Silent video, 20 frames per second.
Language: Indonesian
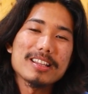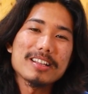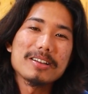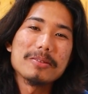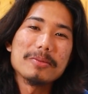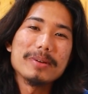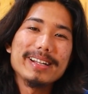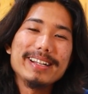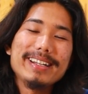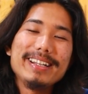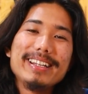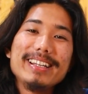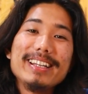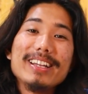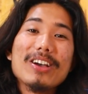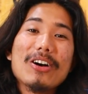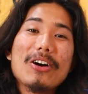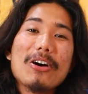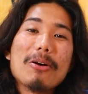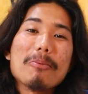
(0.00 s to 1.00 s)
datang kembali
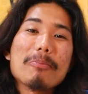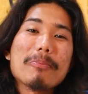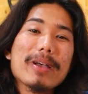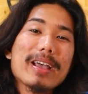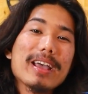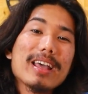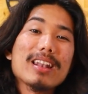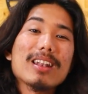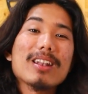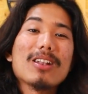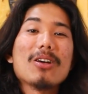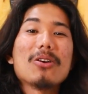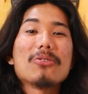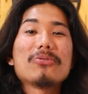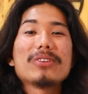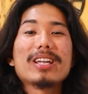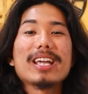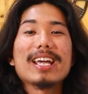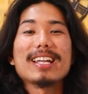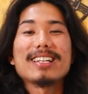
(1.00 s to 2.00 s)
di Opet
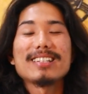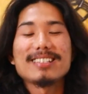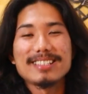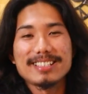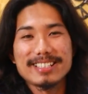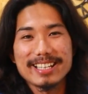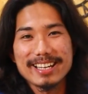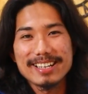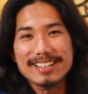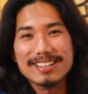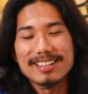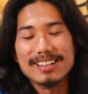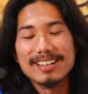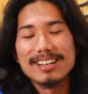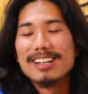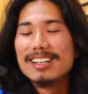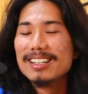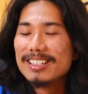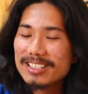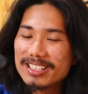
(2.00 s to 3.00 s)
Love Cat
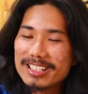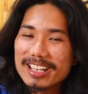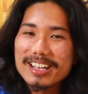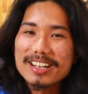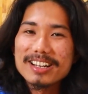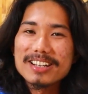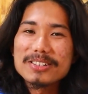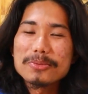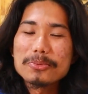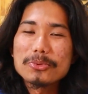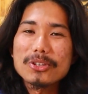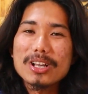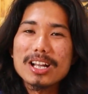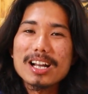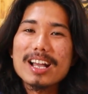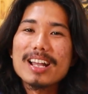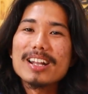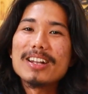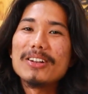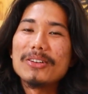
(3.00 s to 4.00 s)
Channel Channel
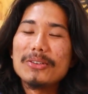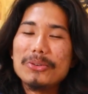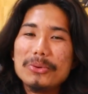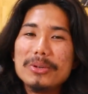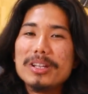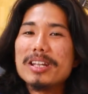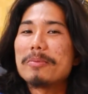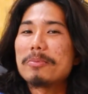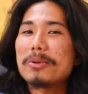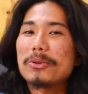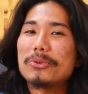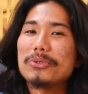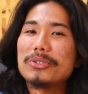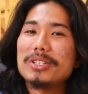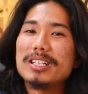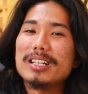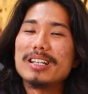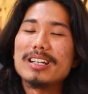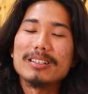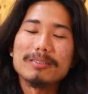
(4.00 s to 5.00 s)
seputaran dunia
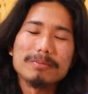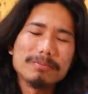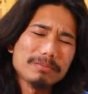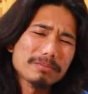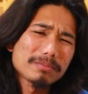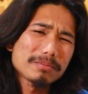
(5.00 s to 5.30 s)
perkucingan